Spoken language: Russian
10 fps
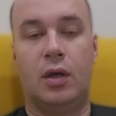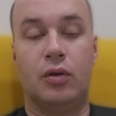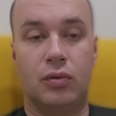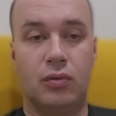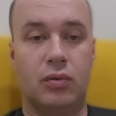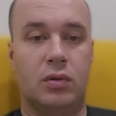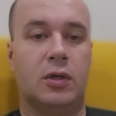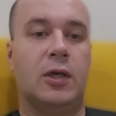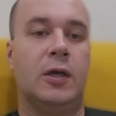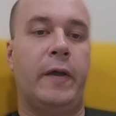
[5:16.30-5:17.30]
Но
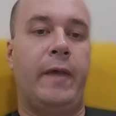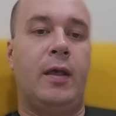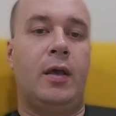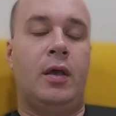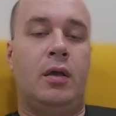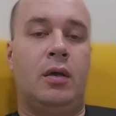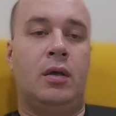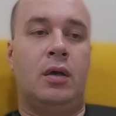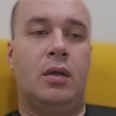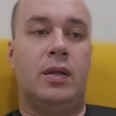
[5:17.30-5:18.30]

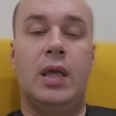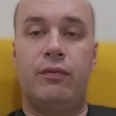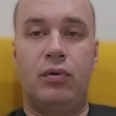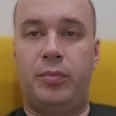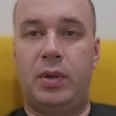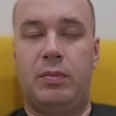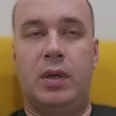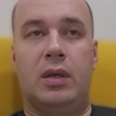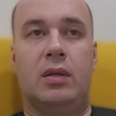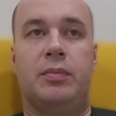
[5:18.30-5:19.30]
на его
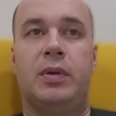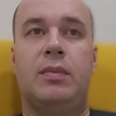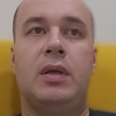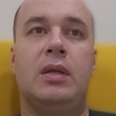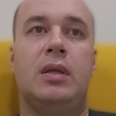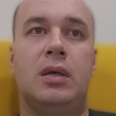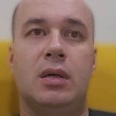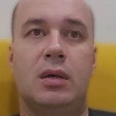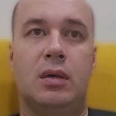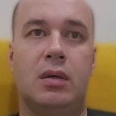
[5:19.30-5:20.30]
примере, на примере
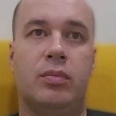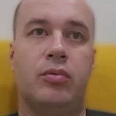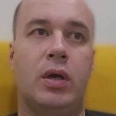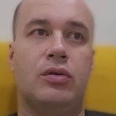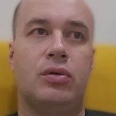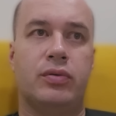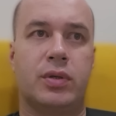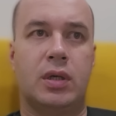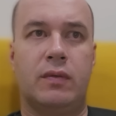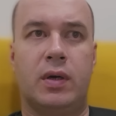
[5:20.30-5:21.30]
тех
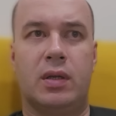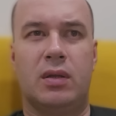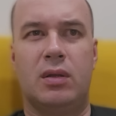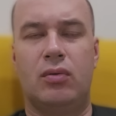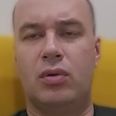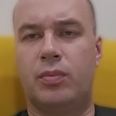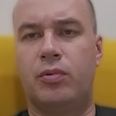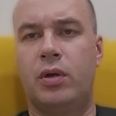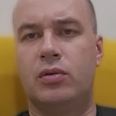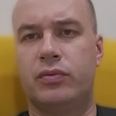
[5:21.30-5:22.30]
Пугачевской гвардии, да не только
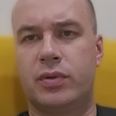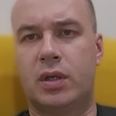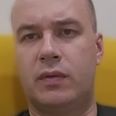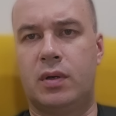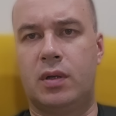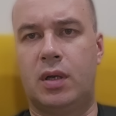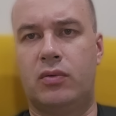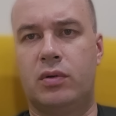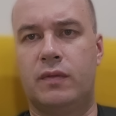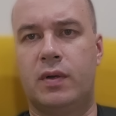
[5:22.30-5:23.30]
Пугачевской гвардии,
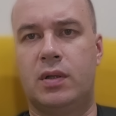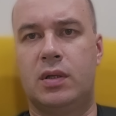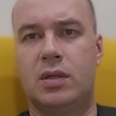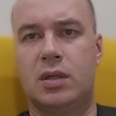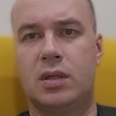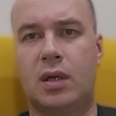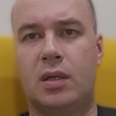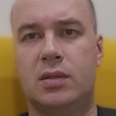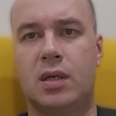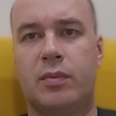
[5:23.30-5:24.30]
которые 2-3 десятка
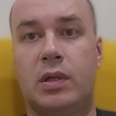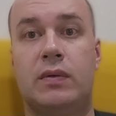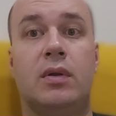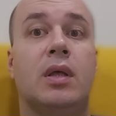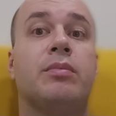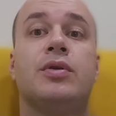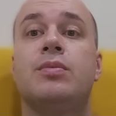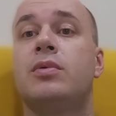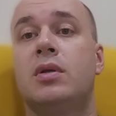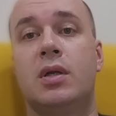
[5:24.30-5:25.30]
лет зарабатывали, нам
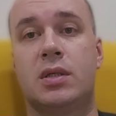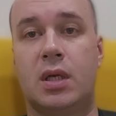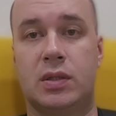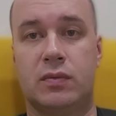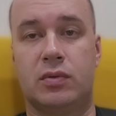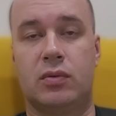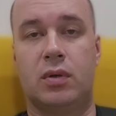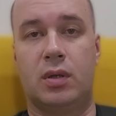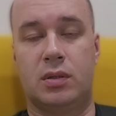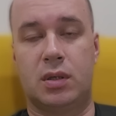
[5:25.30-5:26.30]
почему-то не рассказывали,
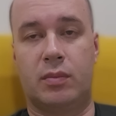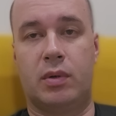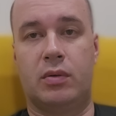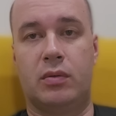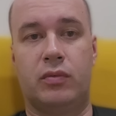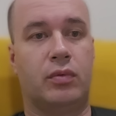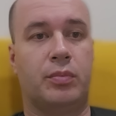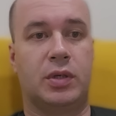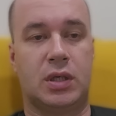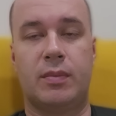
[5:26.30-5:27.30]
сколько они зарабатывают. Тут вдруг
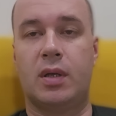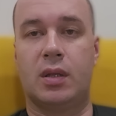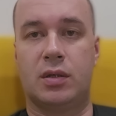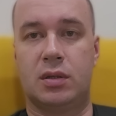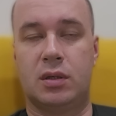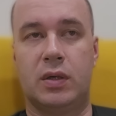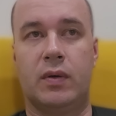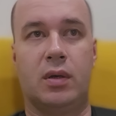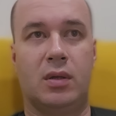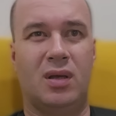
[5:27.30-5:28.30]
про шамана начали
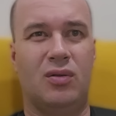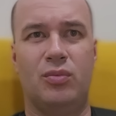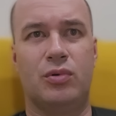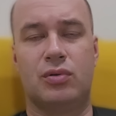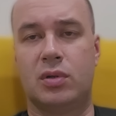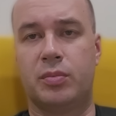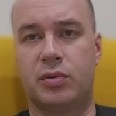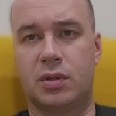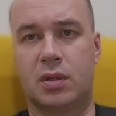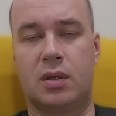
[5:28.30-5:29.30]
говорить. Я не думаю, что это
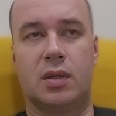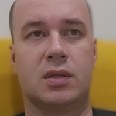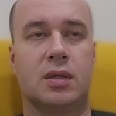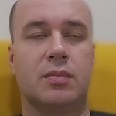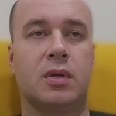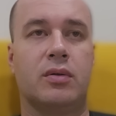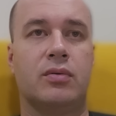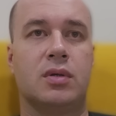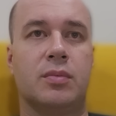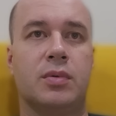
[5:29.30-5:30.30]
просто так на самом деле,
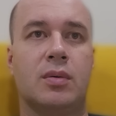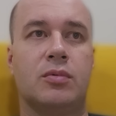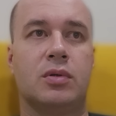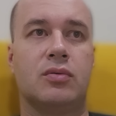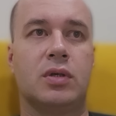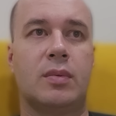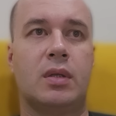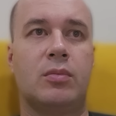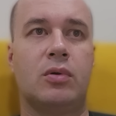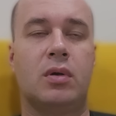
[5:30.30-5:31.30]
друзья, потому что у
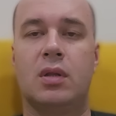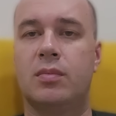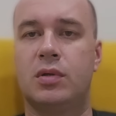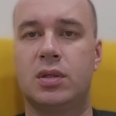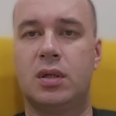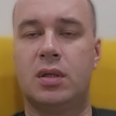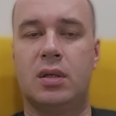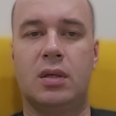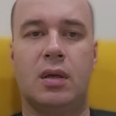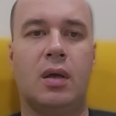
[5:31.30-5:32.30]
шамана много
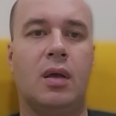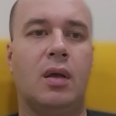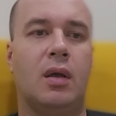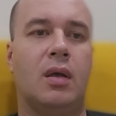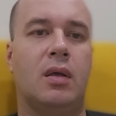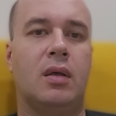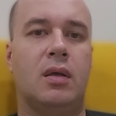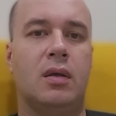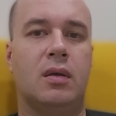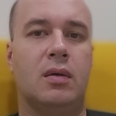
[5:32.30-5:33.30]
недоброжелателей,
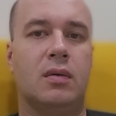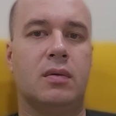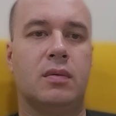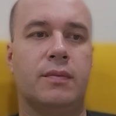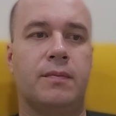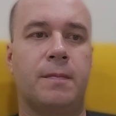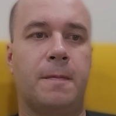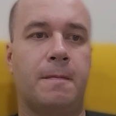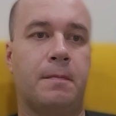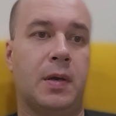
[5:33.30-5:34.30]
и
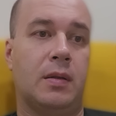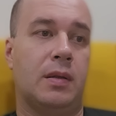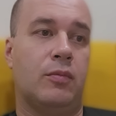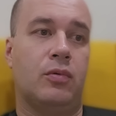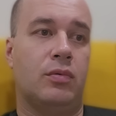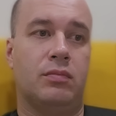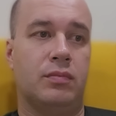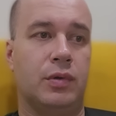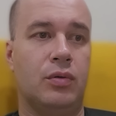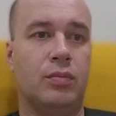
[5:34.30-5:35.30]
поэтому
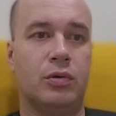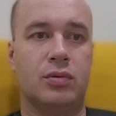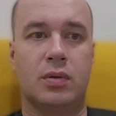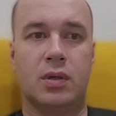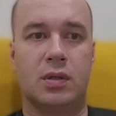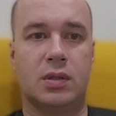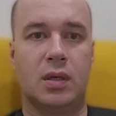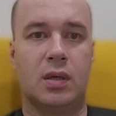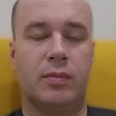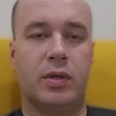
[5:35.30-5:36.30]
не думаю, что на это
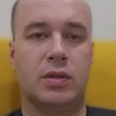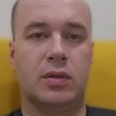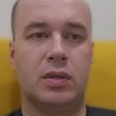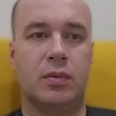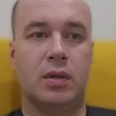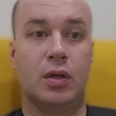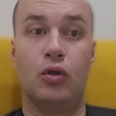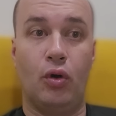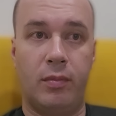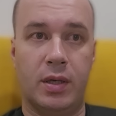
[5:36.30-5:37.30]
стали обращать внимание.
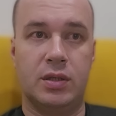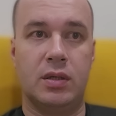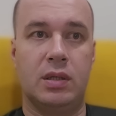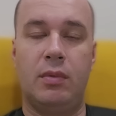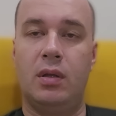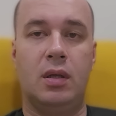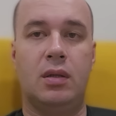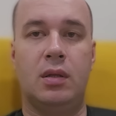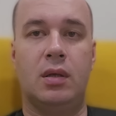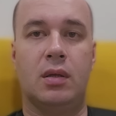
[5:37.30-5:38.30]
Но обращать внимание на
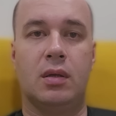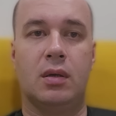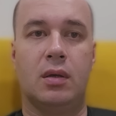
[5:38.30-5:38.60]
это надо.